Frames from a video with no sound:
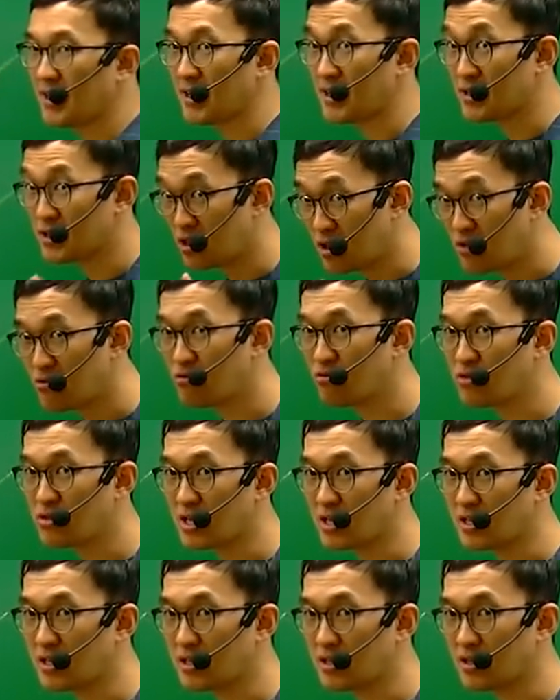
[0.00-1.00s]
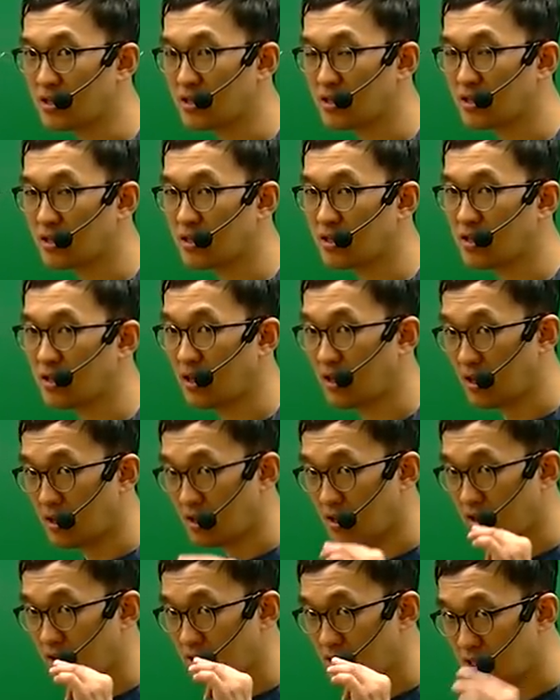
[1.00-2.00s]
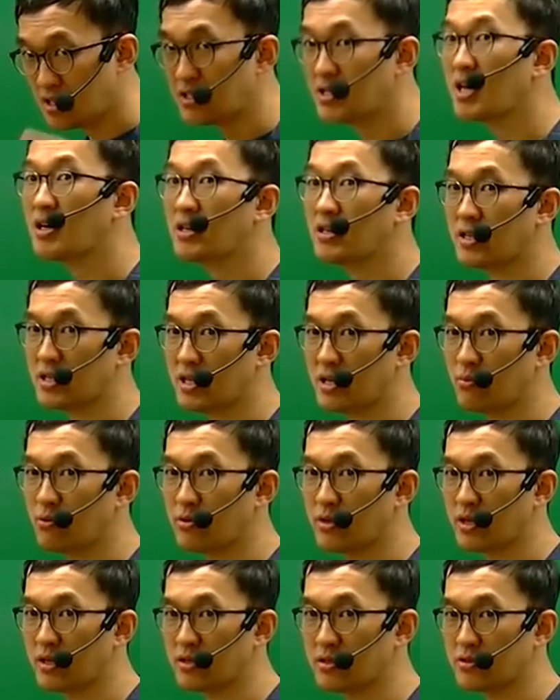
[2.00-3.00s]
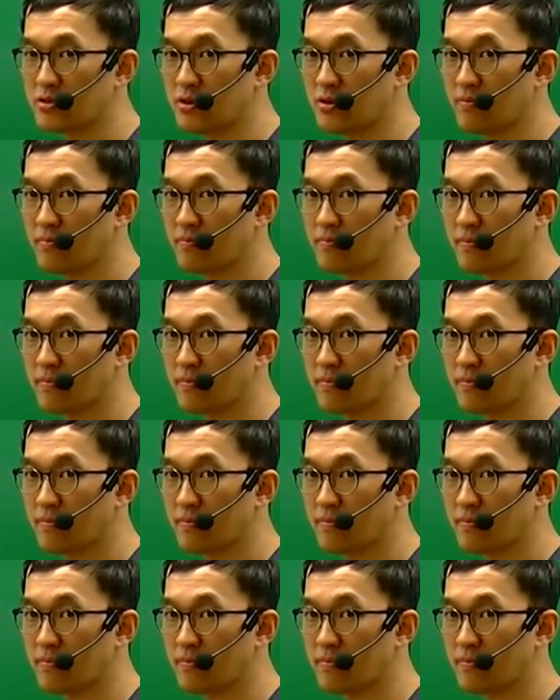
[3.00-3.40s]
그러니까 선구자는 시장을 내다본다 그러죠.